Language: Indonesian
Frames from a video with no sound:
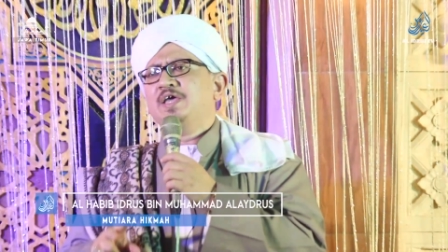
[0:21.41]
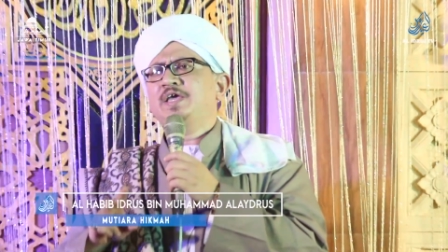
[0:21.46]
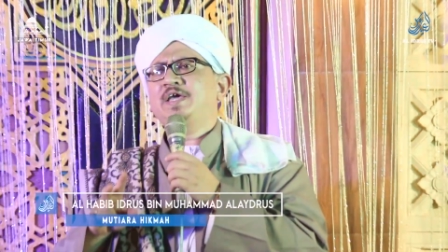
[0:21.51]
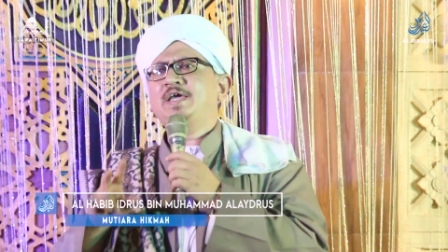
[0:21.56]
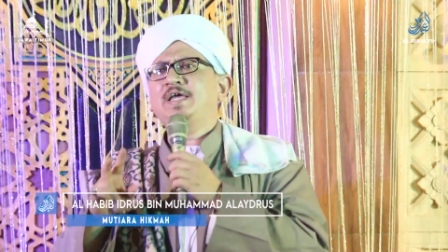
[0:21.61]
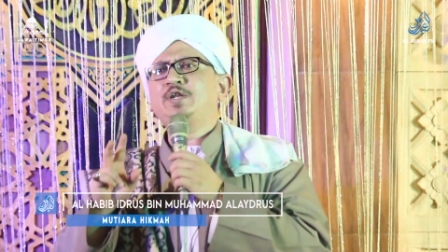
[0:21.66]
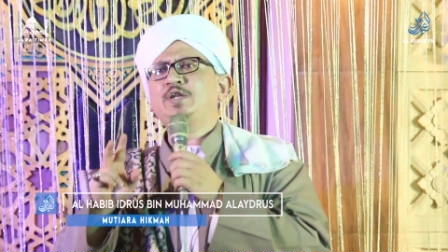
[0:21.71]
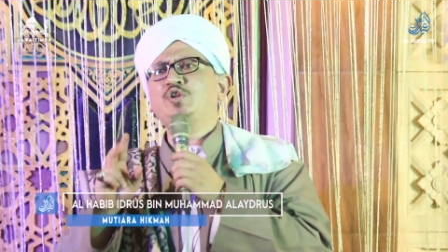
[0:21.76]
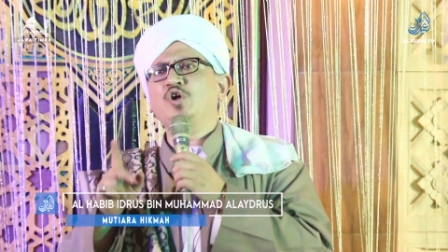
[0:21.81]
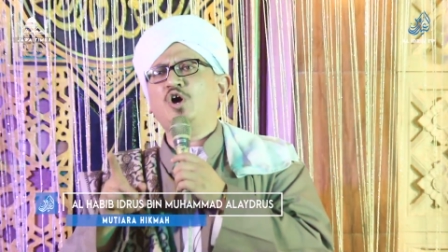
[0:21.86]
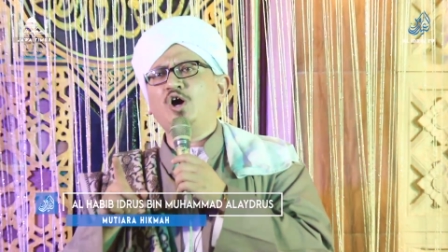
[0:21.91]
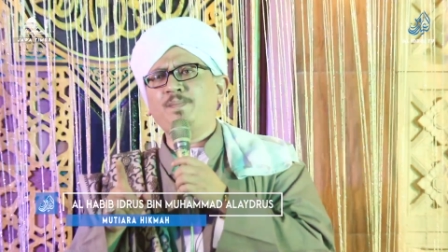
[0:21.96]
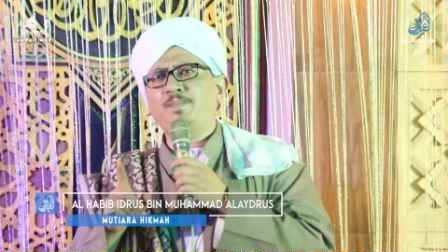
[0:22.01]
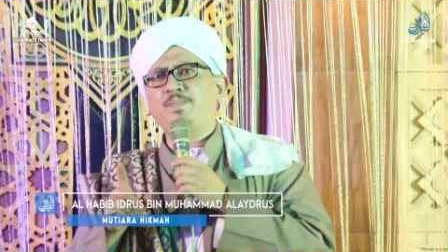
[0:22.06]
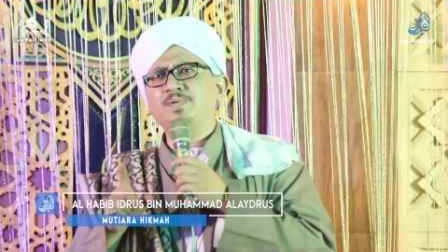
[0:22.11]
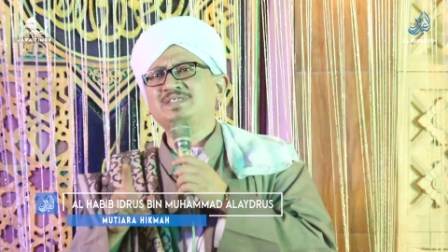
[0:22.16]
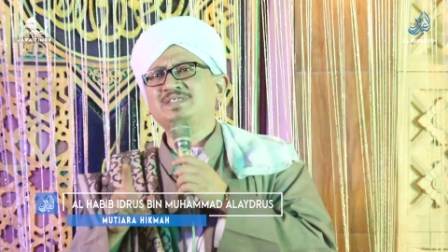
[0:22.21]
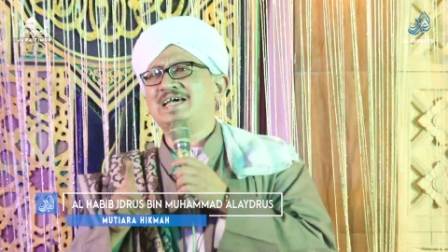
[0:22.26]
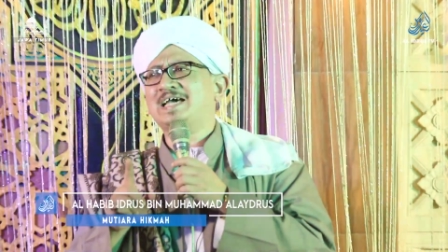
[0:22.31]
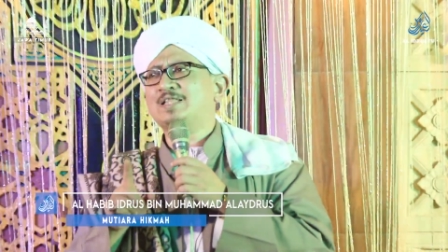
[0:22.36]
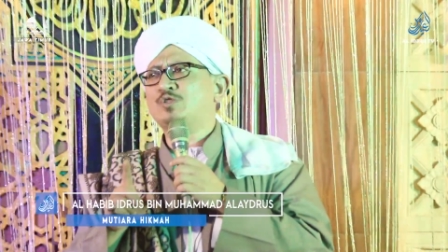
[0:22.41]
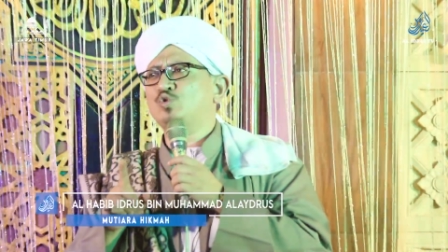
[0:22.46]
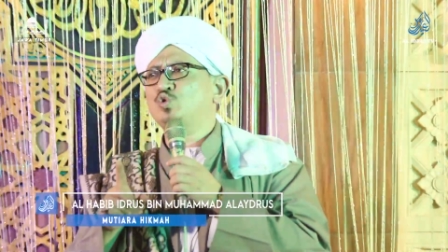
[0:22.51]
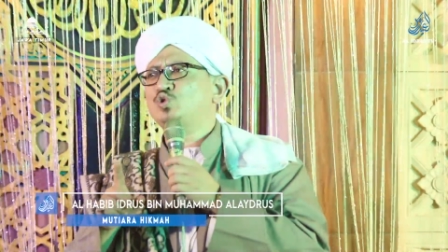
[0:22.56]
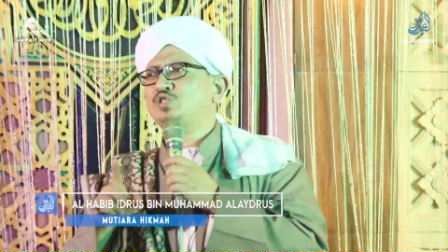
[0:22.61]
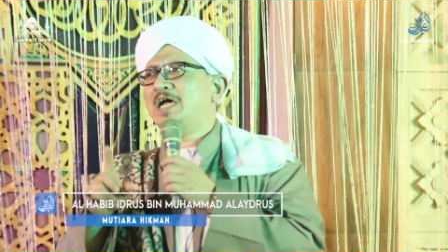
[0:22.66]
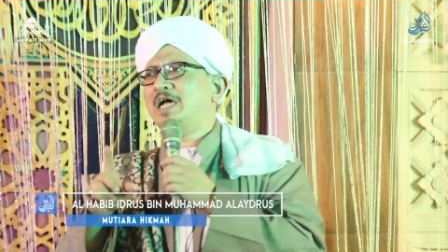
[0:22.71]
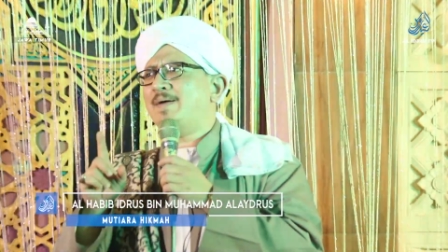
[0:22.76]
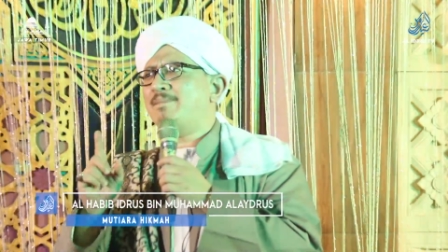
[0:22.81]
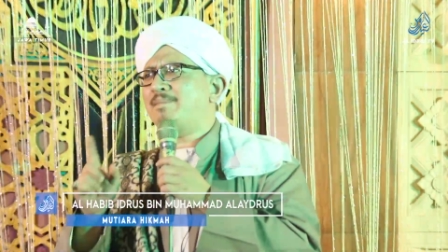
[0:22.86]
hidup
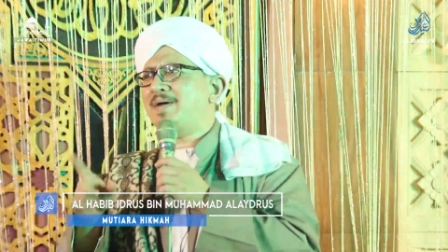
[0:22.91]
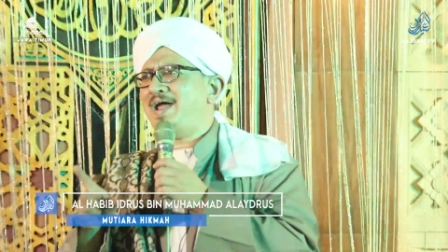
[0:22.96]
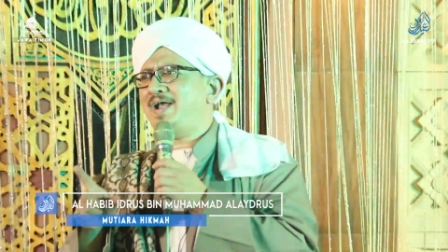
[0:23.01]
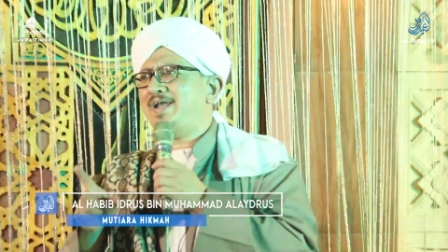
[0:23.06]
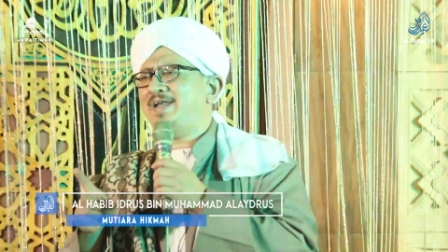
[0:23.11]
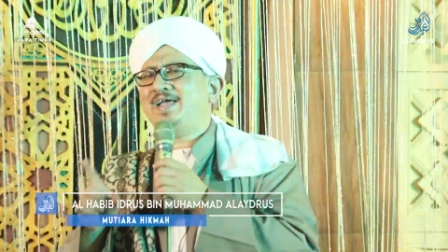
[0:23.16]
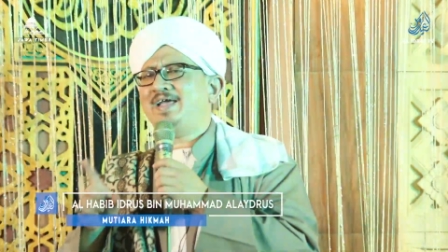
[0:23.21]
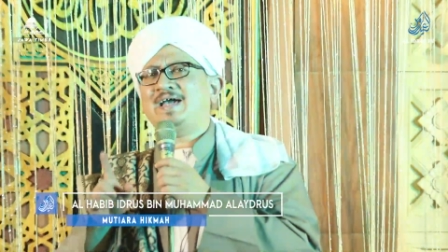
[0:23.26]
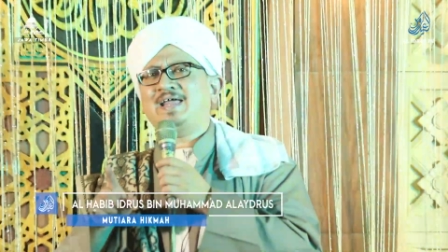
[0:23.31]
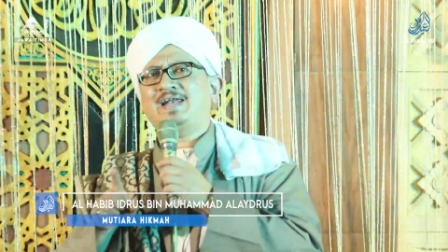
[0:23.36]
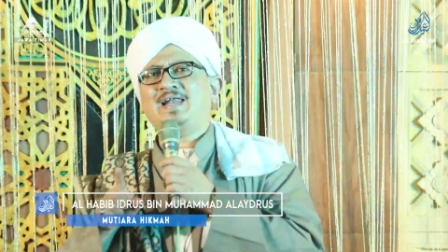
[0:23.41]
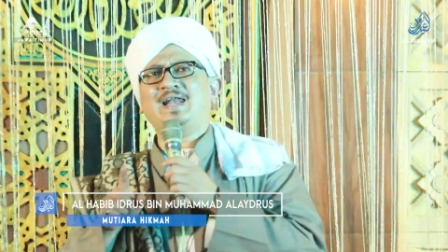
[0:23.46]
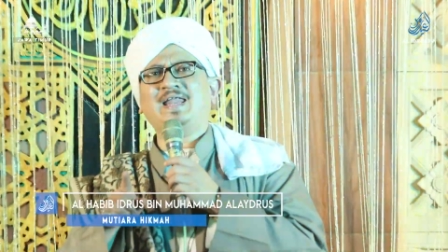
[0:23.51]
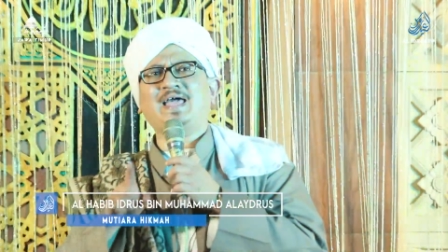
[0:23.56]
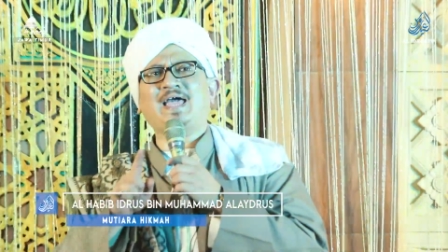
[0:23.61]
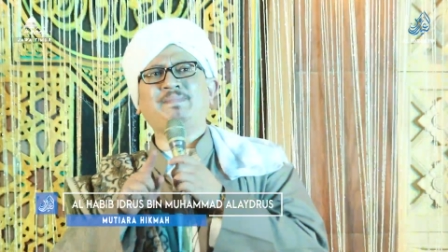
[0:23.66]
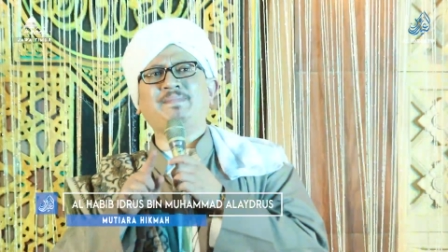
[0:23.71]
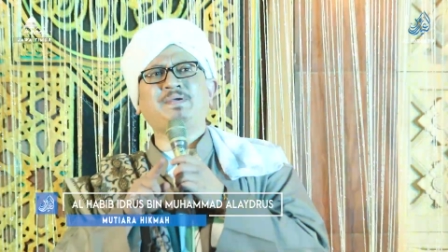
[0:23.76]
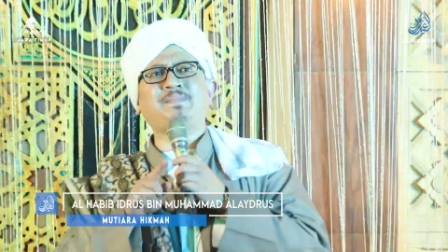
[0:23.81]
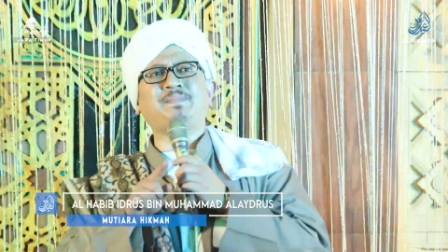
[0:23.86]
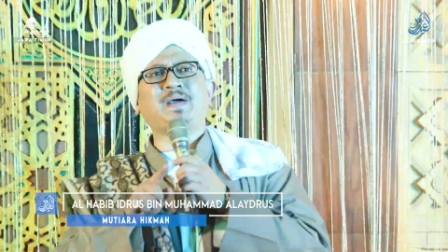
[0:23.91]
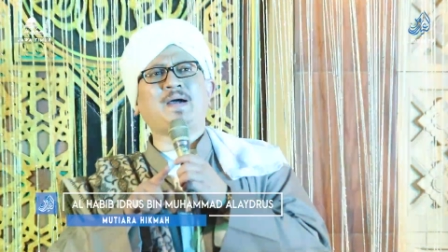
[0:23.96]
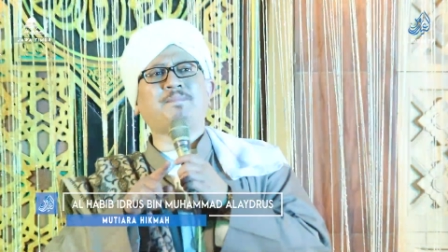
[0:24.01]
satu zaman dengan Al Habib